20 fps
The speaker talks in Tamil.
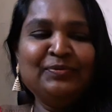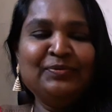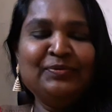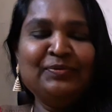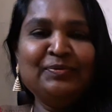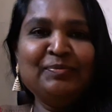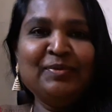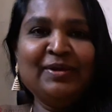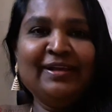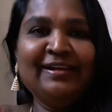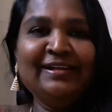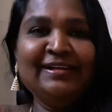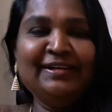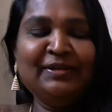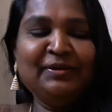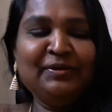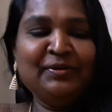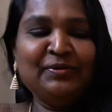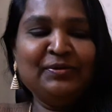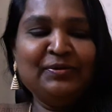உண்மையிலே
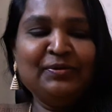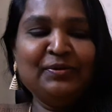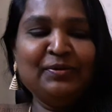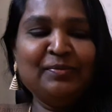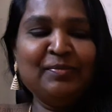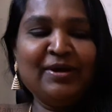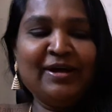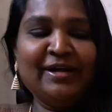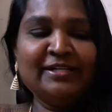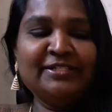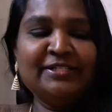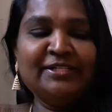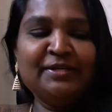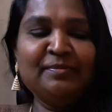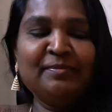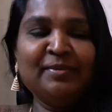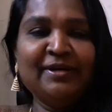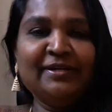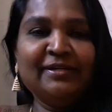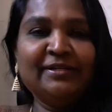ரொம்ப
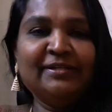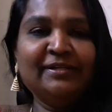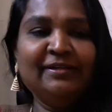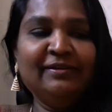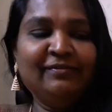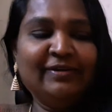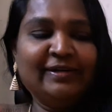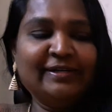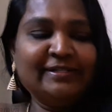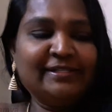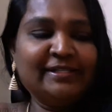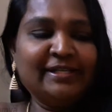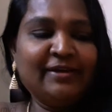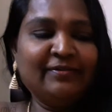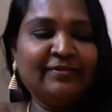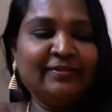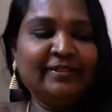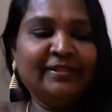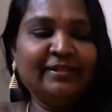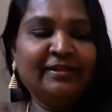ஆச்சரியமாக இருக்குது
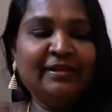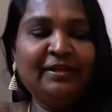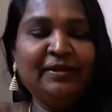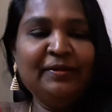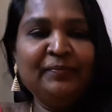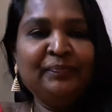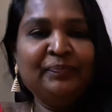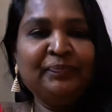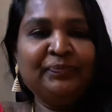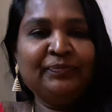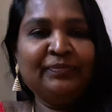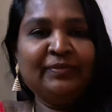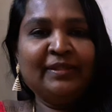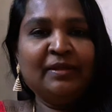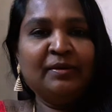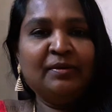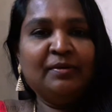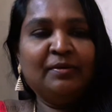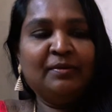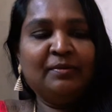வரிசையாக வந்து
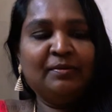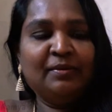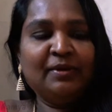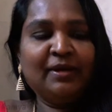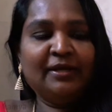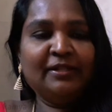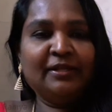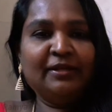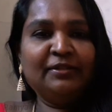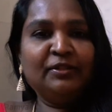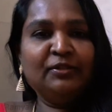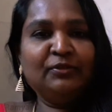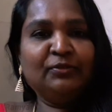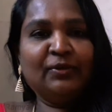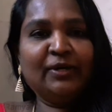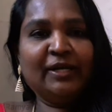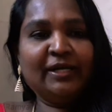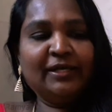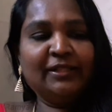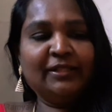அதாவது
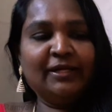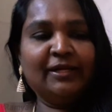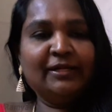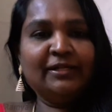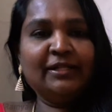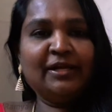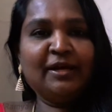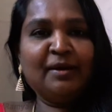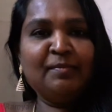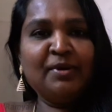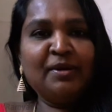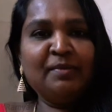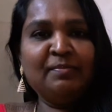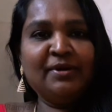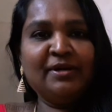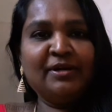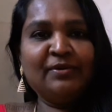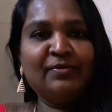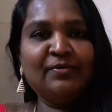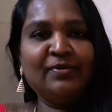தொடக்கத்துலேருந்து கமெண்ட்
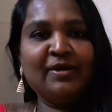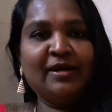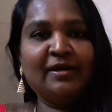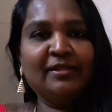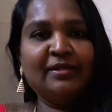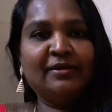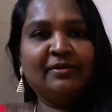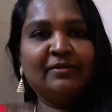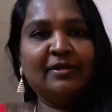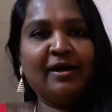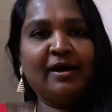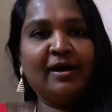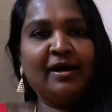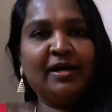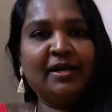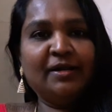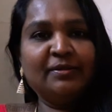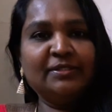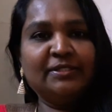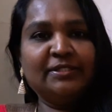பண்ணுறவங்க அதாவது
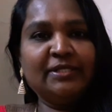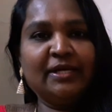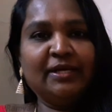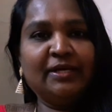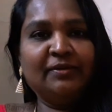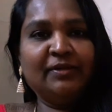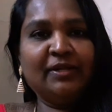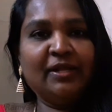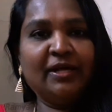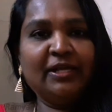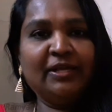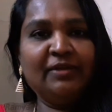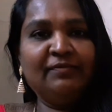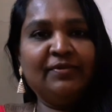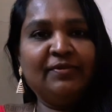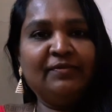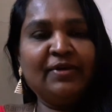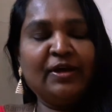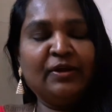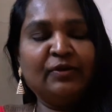நான்
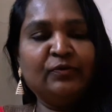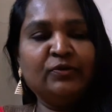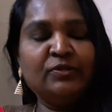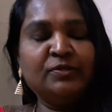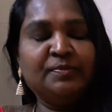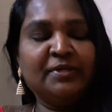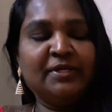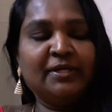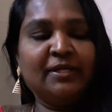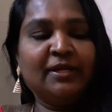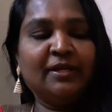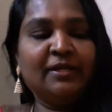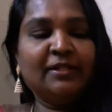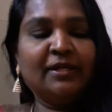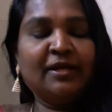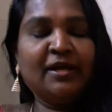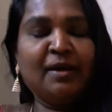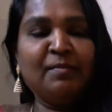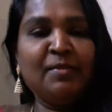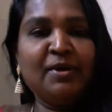கிவ்அவே அனௌன்ஸ்
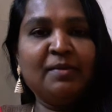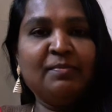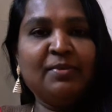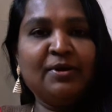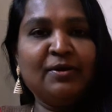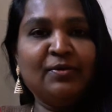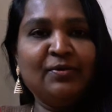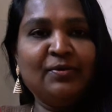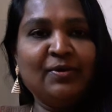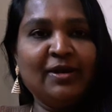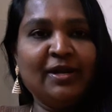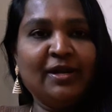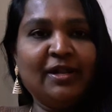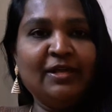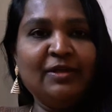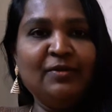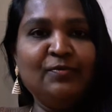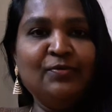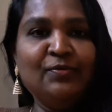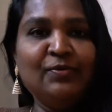பண்ணதுலேருந்து கமெண்ட்
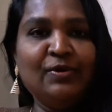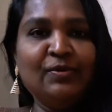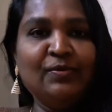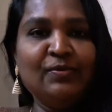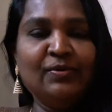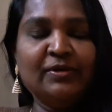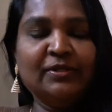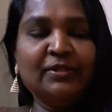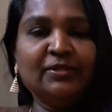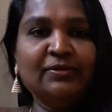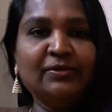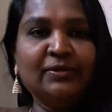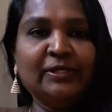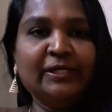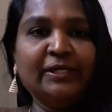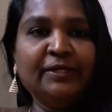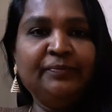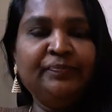பண்ணவங்களில் இவங்களும் ஒருத்தவங்க